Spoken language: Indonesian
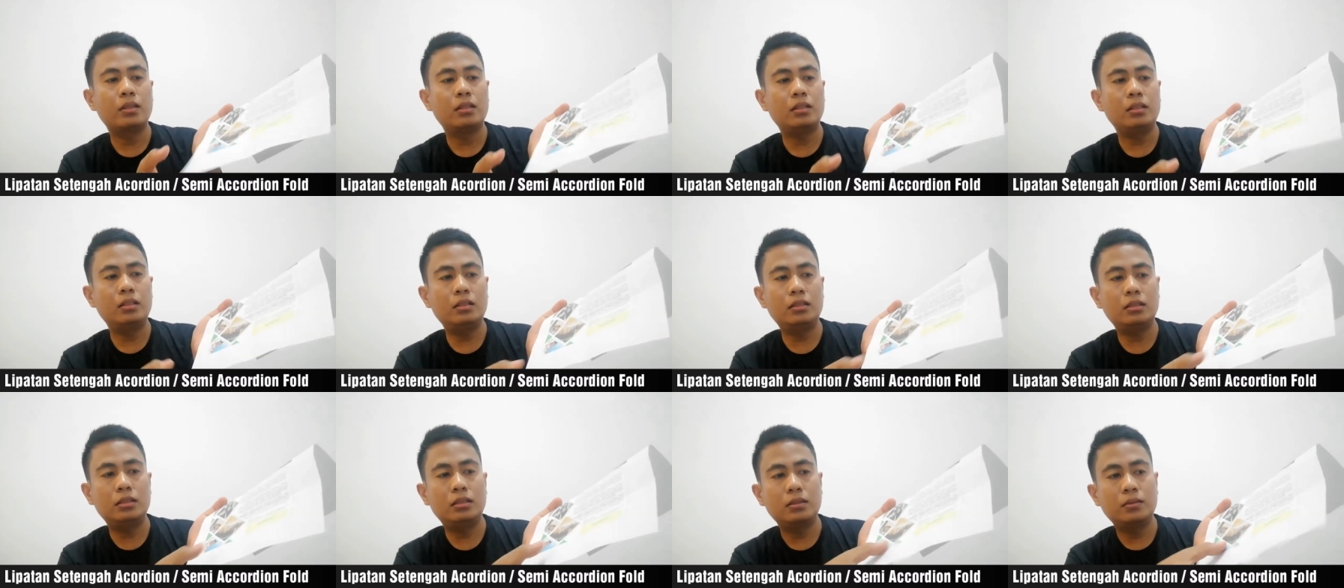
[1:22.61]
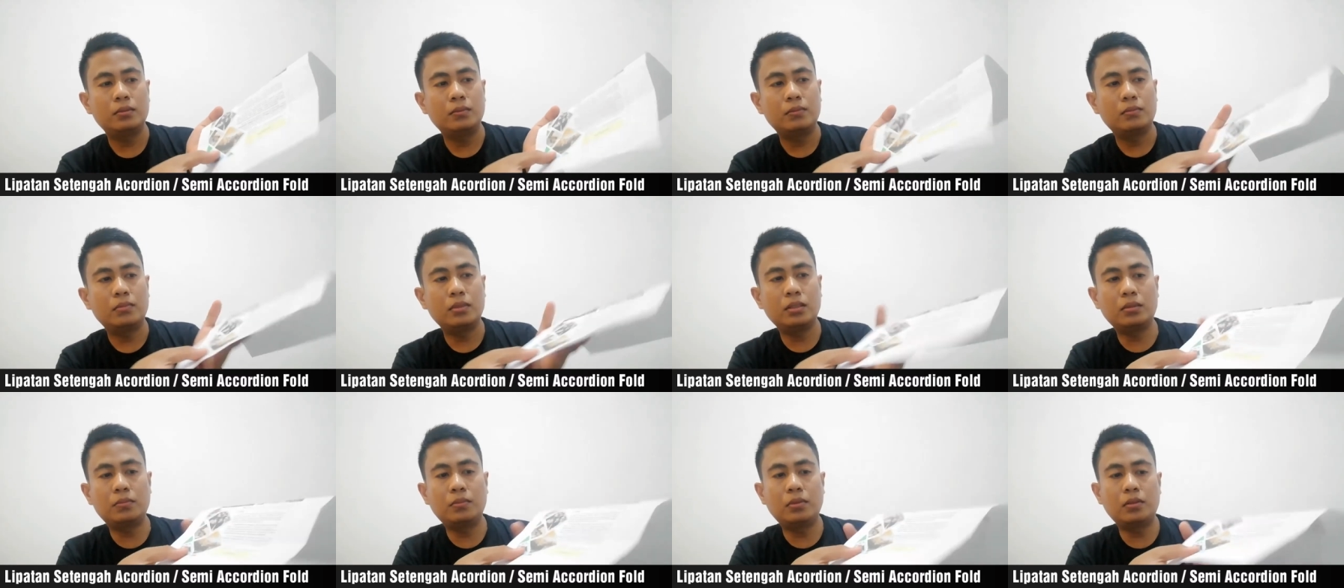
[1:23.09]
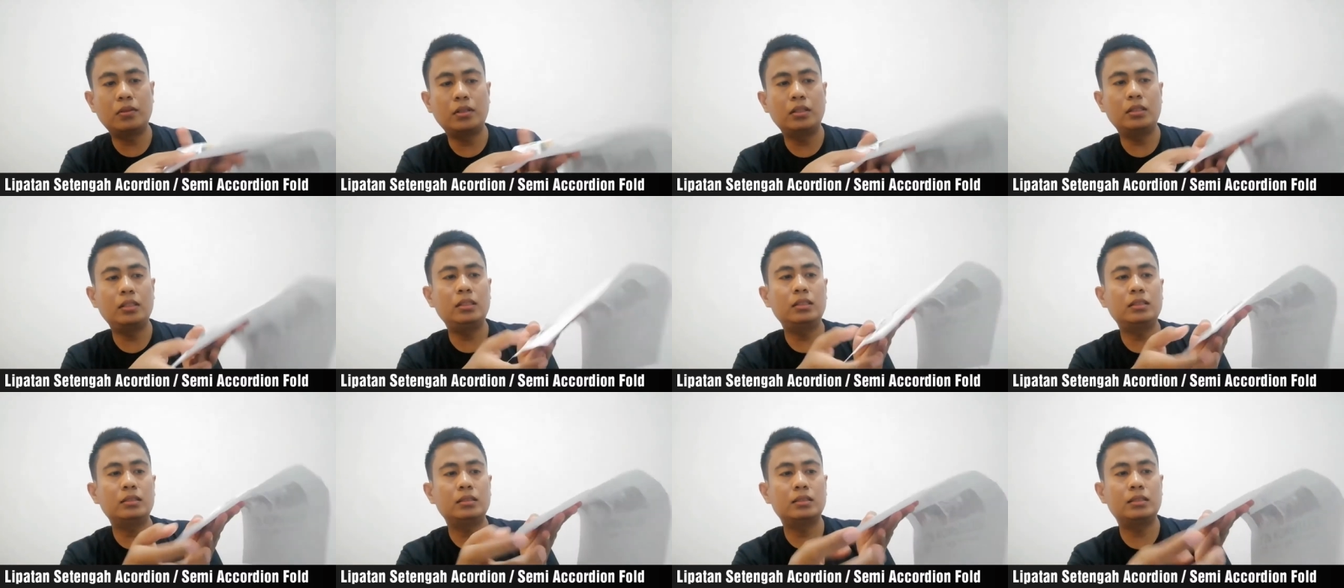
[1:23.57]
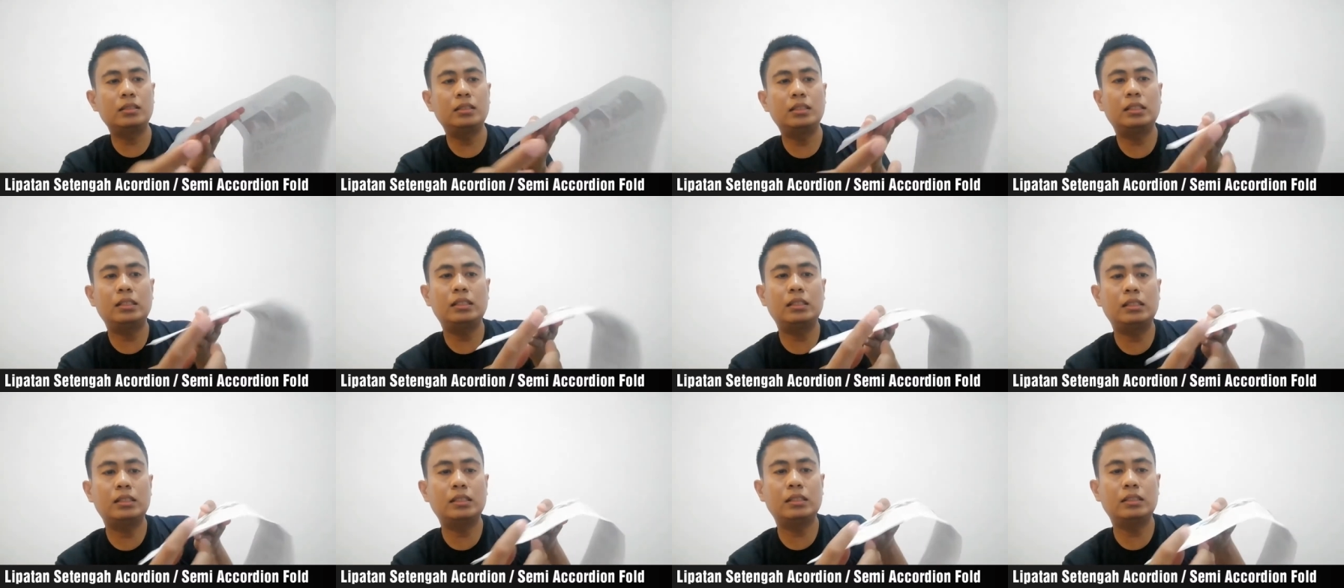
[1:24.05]
nih bagian bawah ini
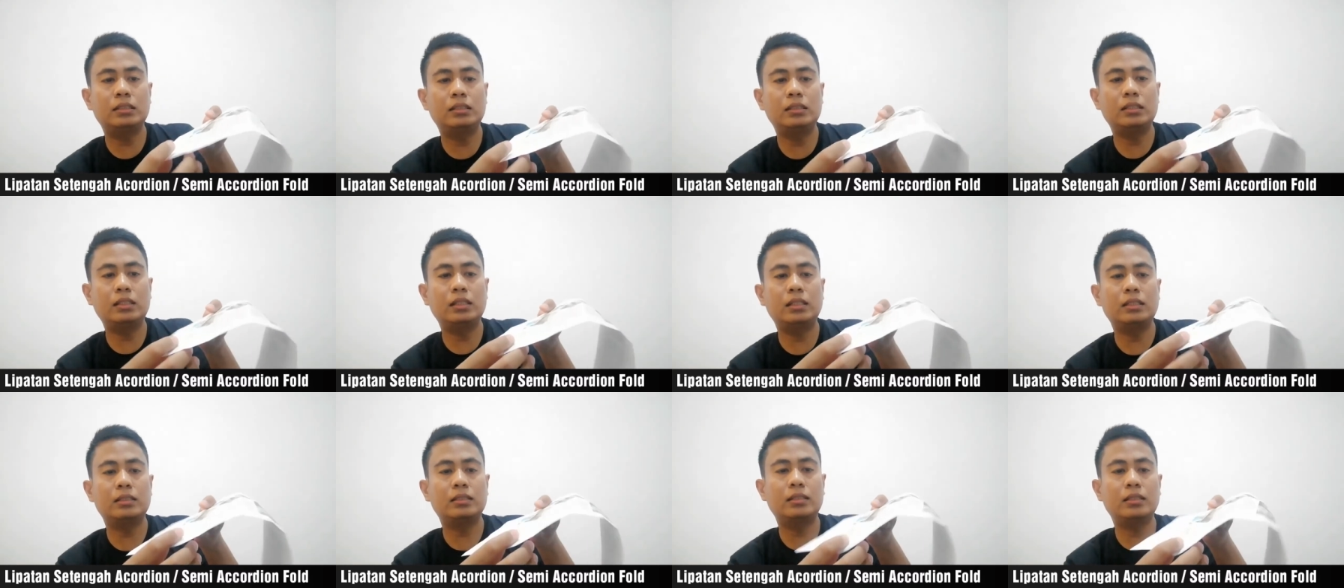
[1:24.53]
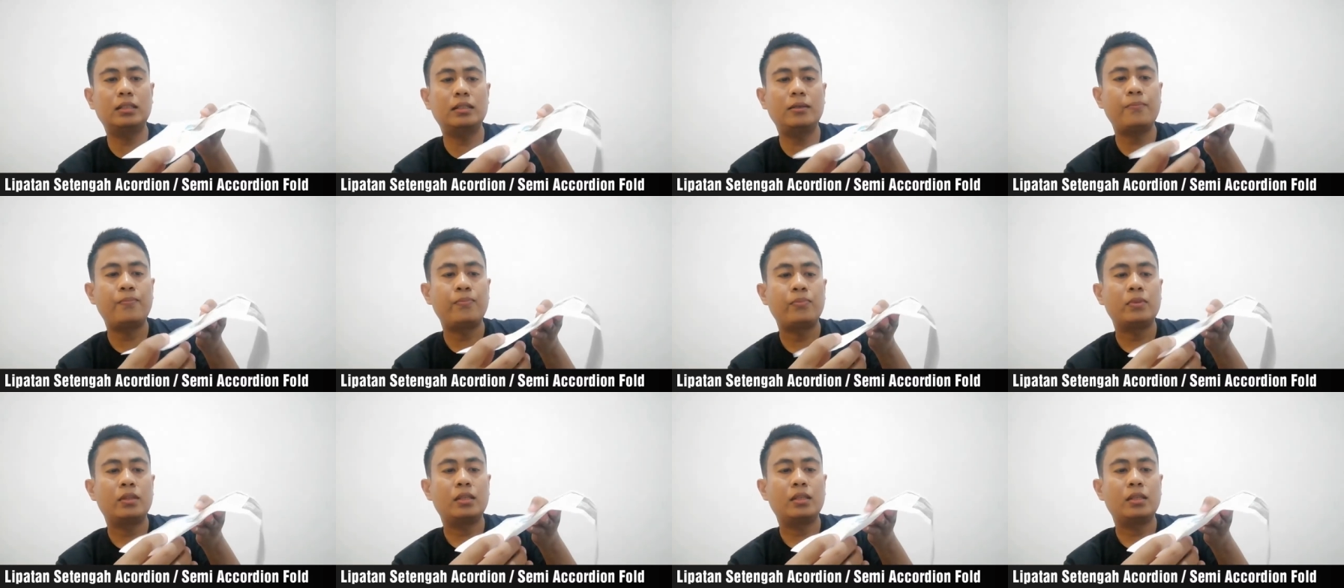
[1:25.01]
sedikit kecil aja